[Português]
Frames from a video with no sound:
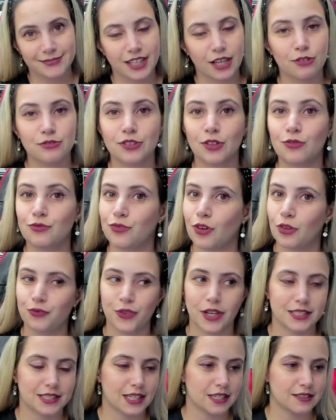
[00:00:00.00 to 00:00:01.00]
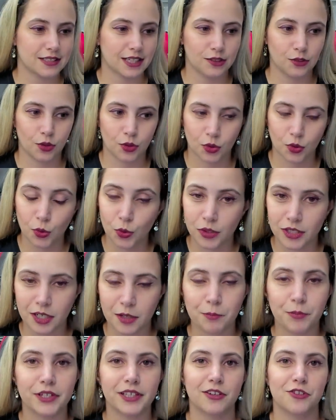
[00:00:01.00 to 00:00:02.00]
eu não vou fazer essa loucura
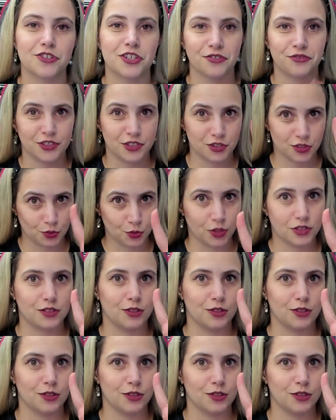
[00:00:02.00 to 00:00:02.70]
porque eu já fiz duas